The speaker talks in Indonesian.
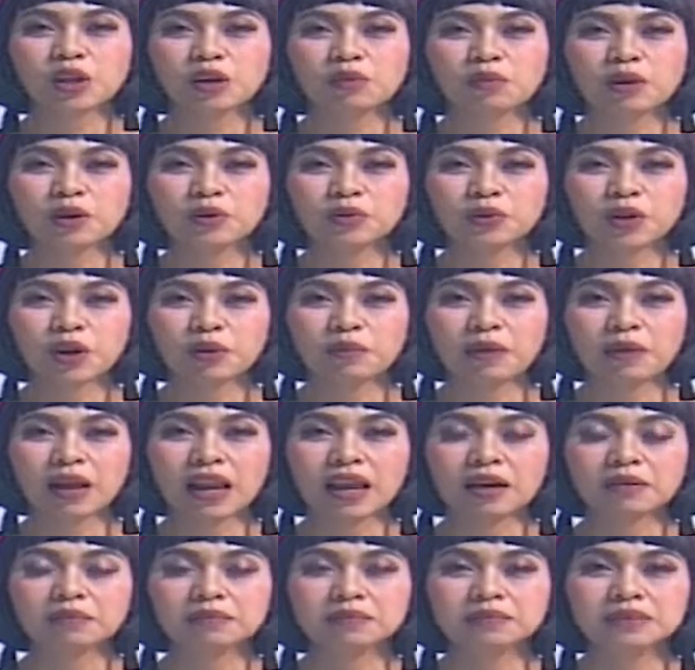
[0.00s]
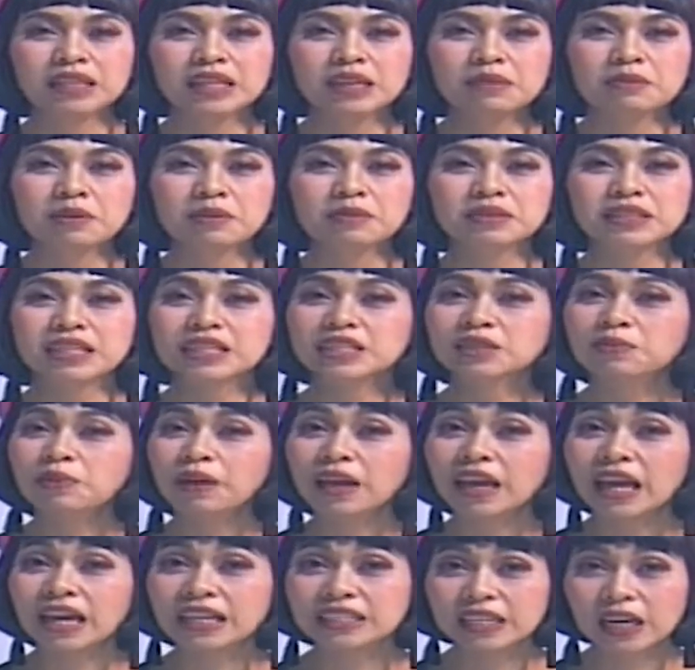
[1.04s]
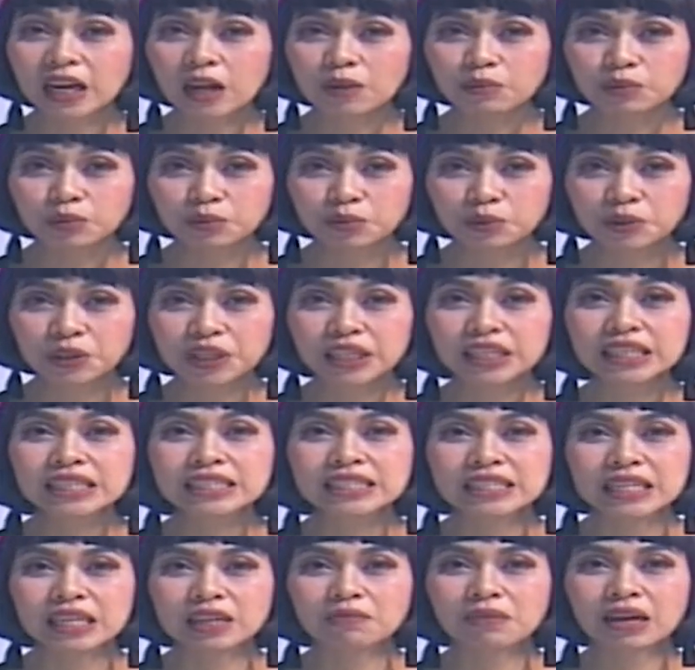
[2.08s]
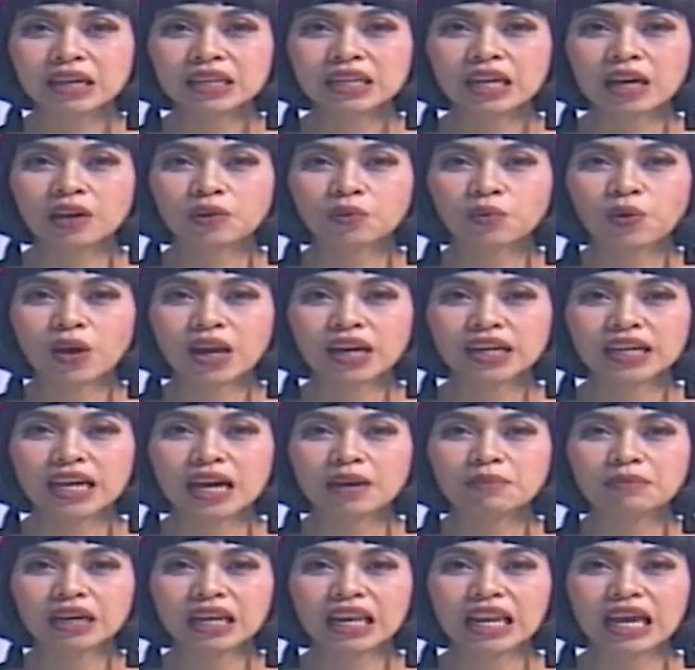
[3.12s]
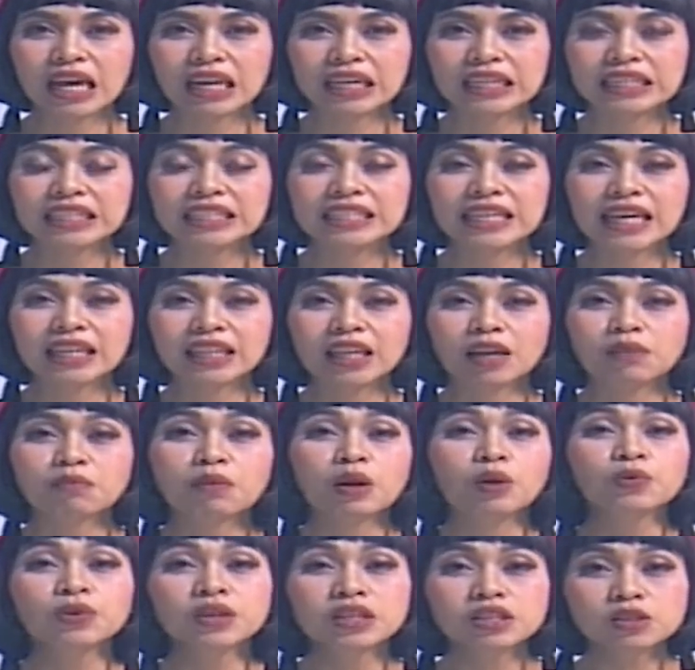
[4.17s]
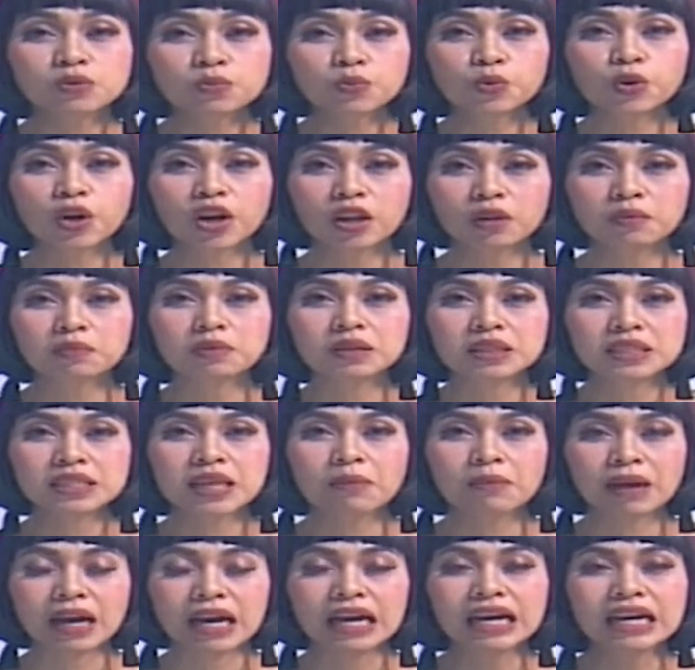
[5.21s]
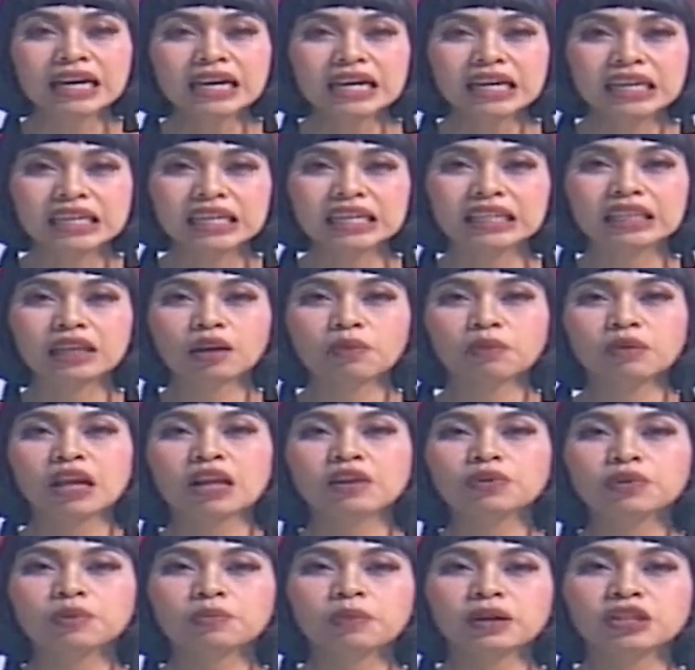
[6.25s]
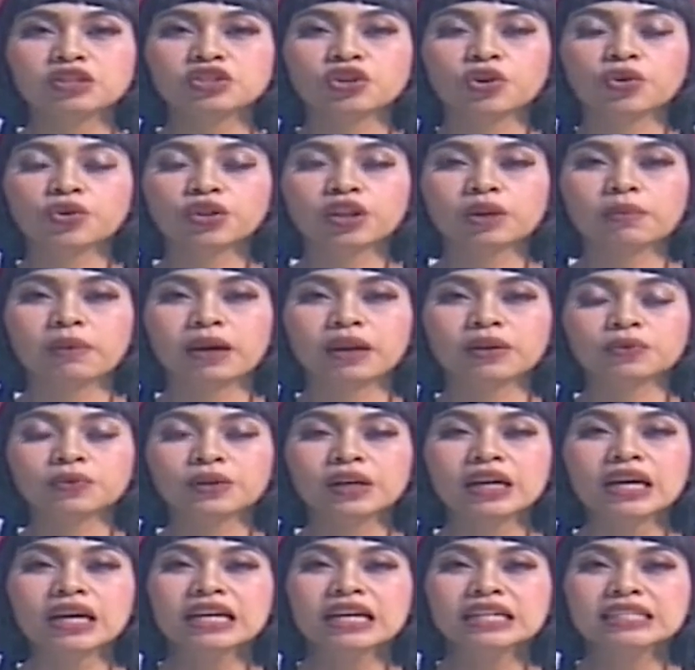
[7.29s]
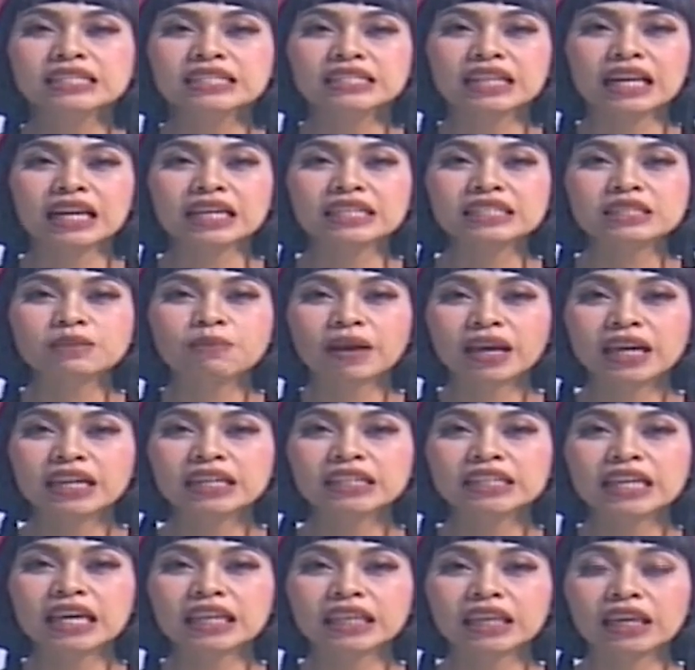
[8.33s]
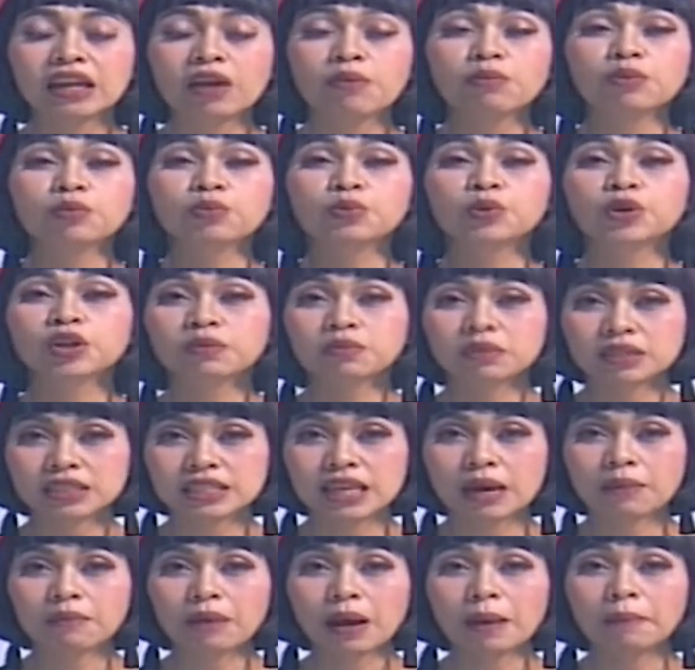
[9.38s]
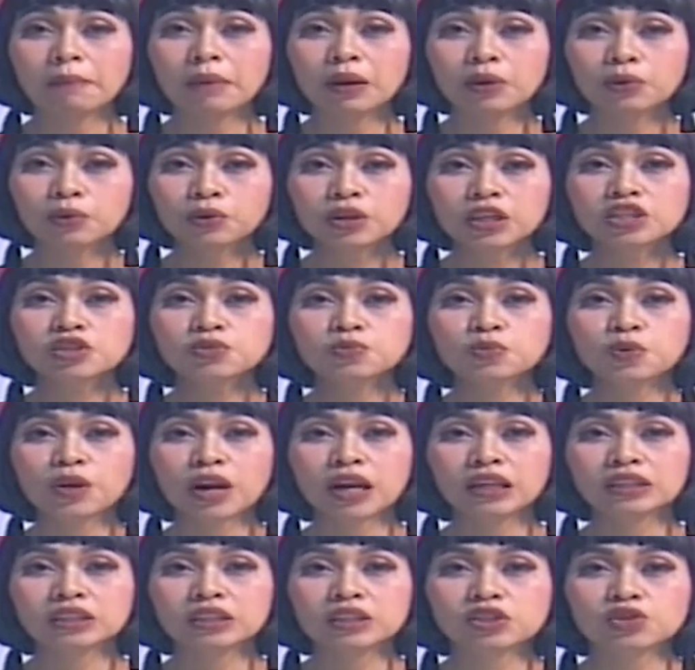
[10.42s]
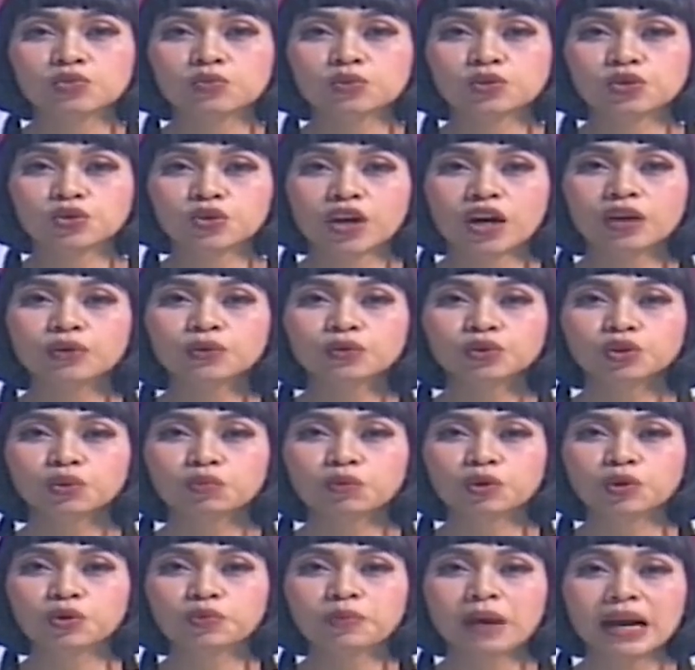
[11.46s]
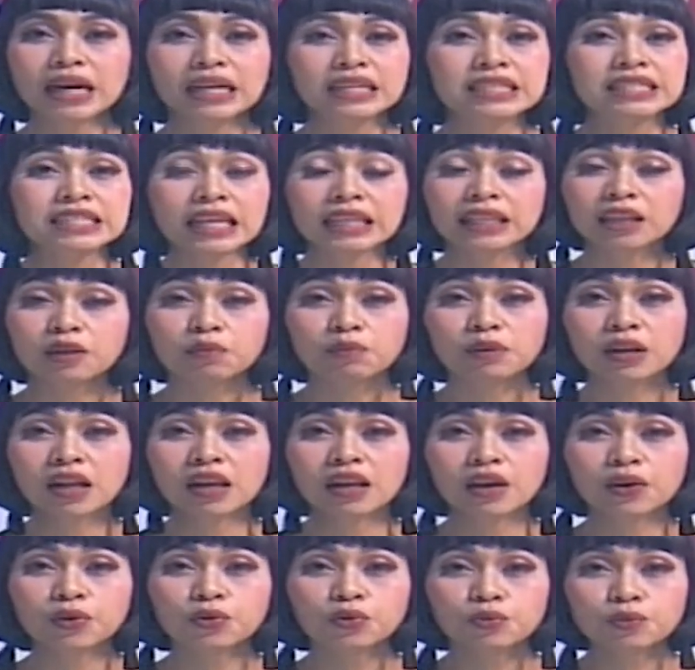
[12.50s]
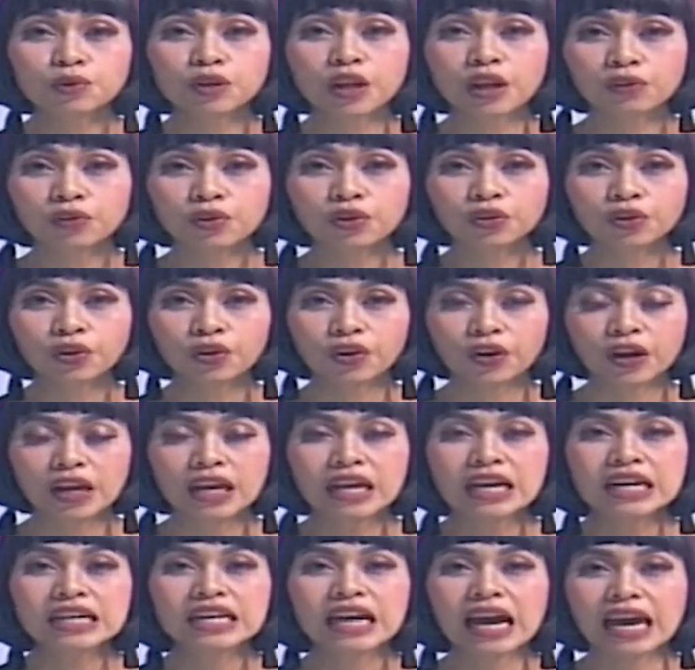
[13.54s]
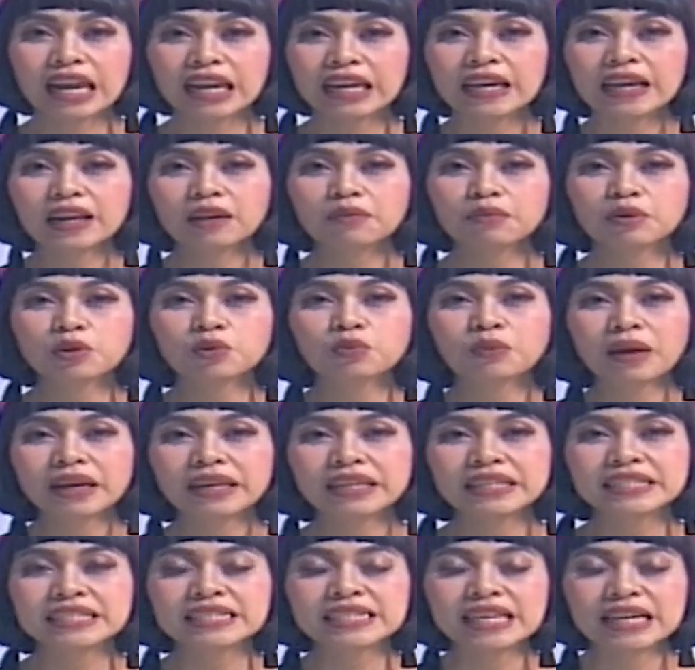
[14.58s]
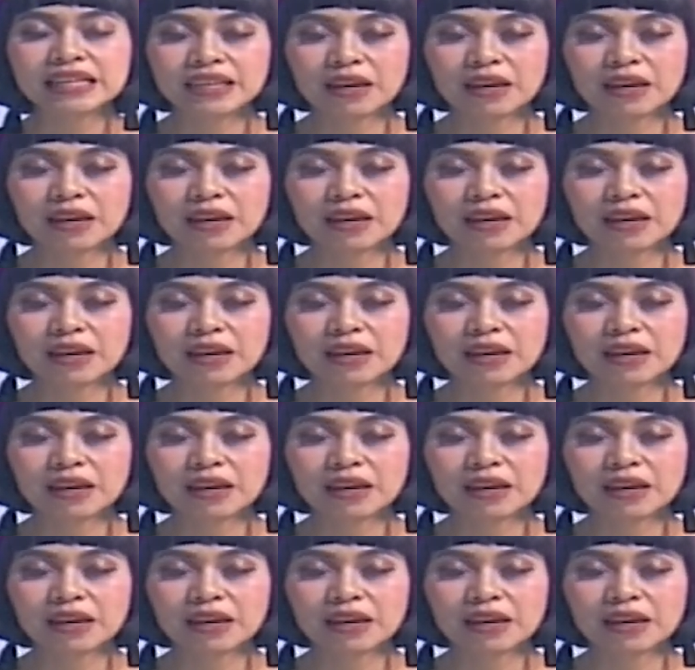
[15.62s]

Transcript: Armanum Malam. Pemirsa sebagai ajang ngabuburit, seniman dan warga menggelar kegiatan melukis mural bersama di Terminal Lewi Panjang Kota Bandung. Selain sebagai kegiatan ngabuburit bersama, melukis mural tersebut juga untuk mengubah kesan terminal yang kumuh dan kotor ke arah yang lebih humanis dan